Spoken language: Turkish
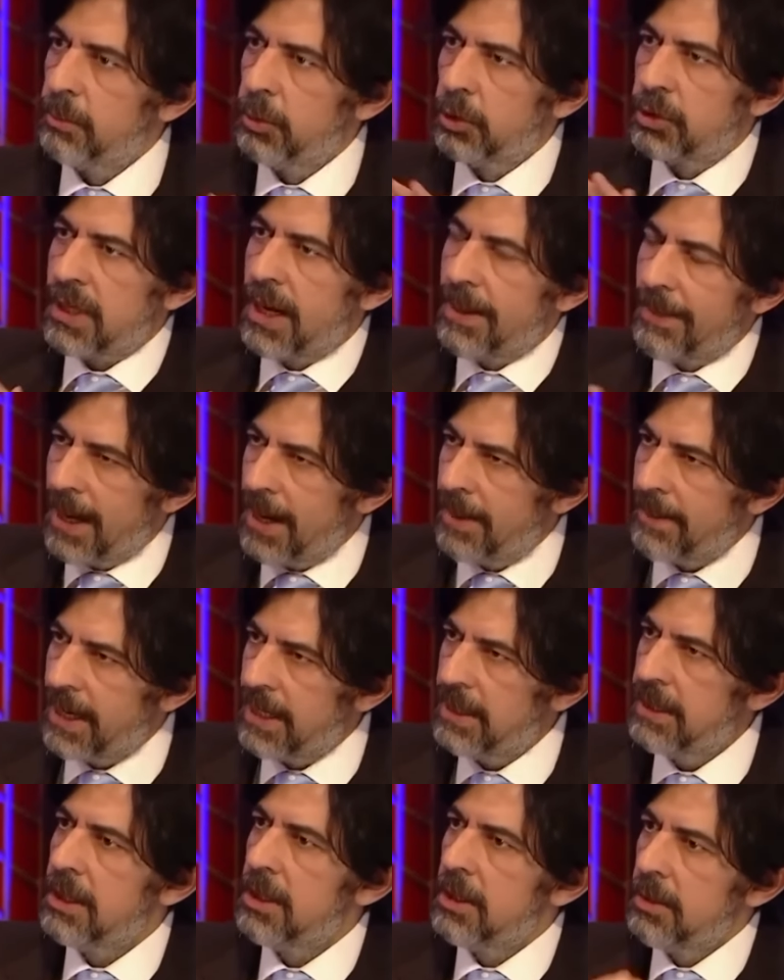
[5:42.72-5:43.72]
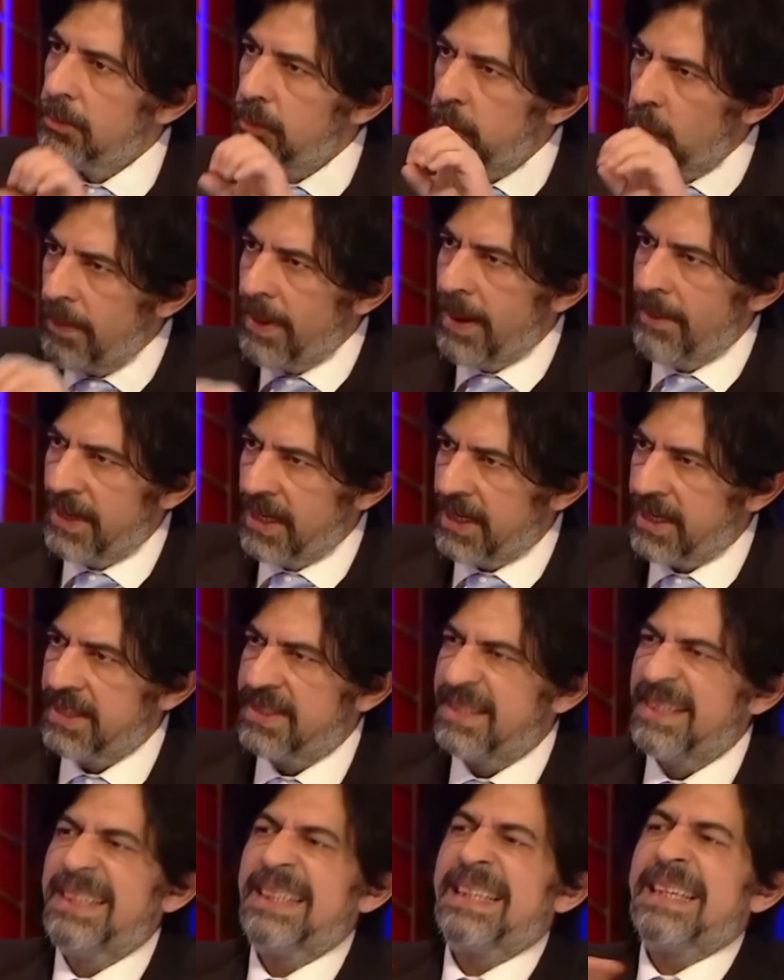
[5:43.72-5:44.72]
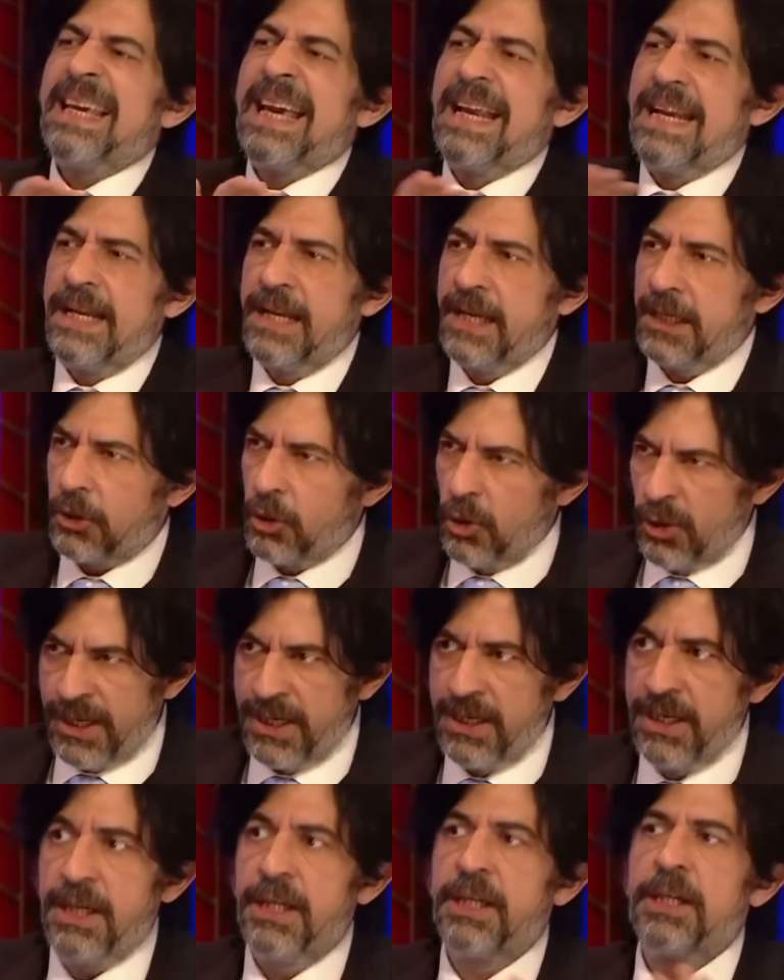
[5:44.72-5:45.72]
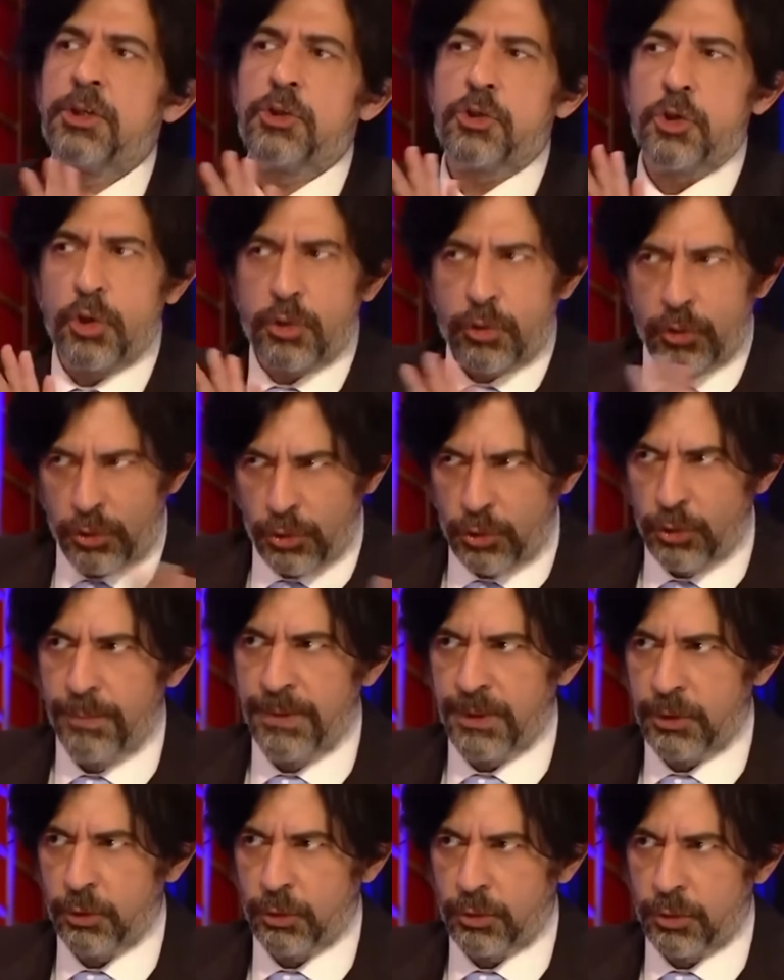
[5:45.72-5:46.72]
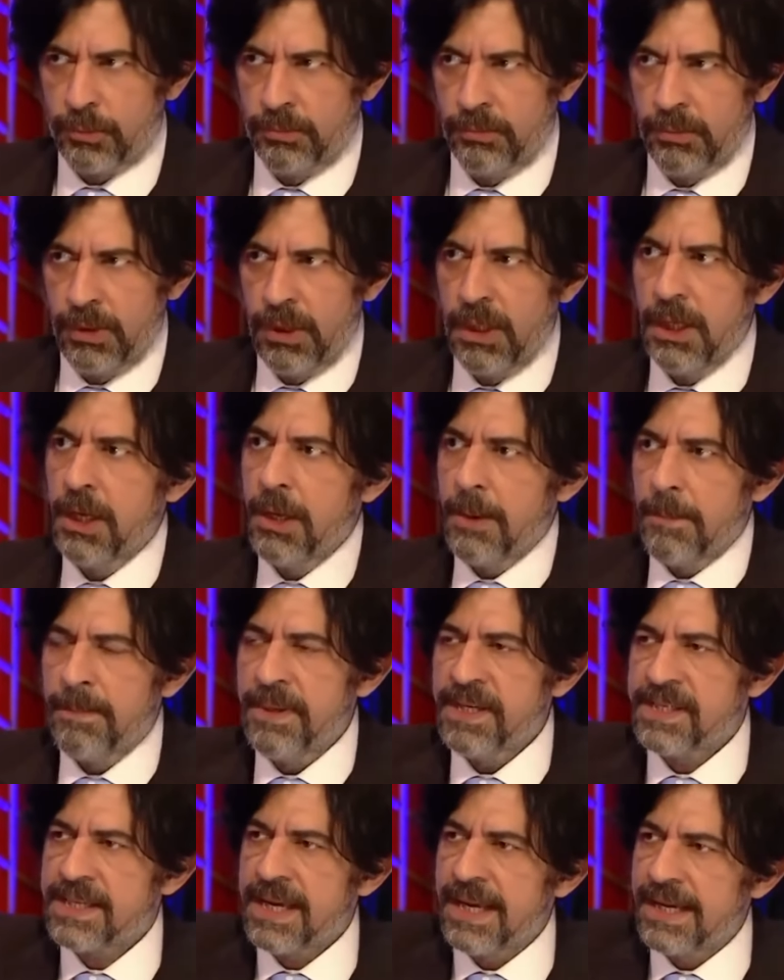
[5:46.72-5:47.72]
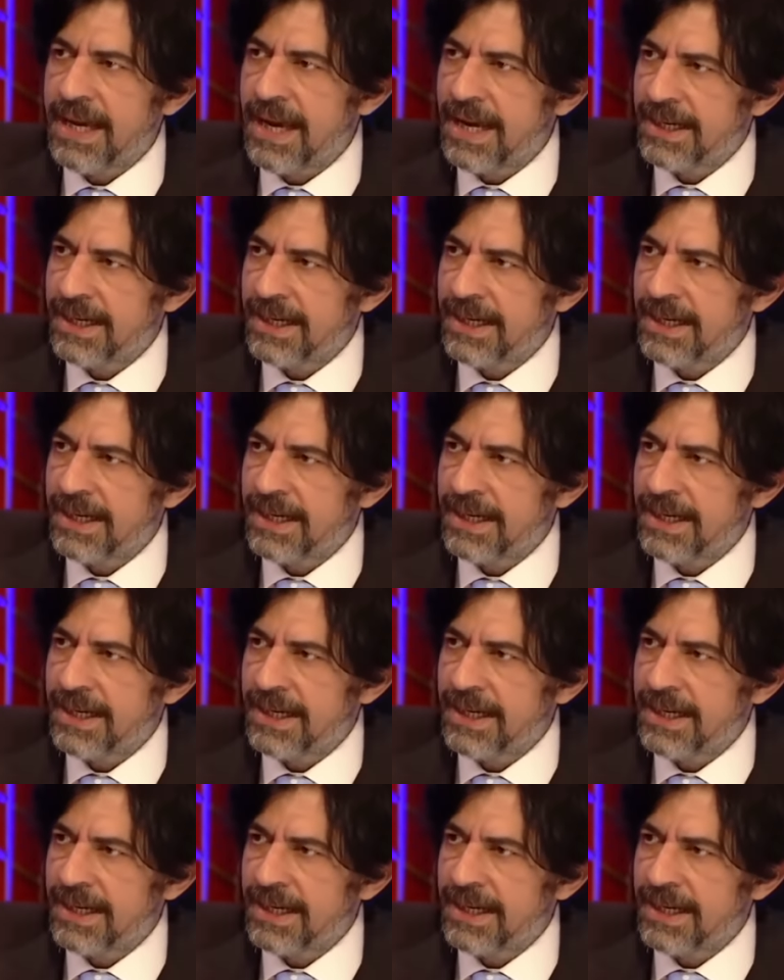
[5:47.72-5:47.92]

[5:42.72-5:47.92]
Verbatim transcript: Evet. Bu tamamen bu memleketin gelenek göreneğine çok uygun bir tutum. Biz, biz sen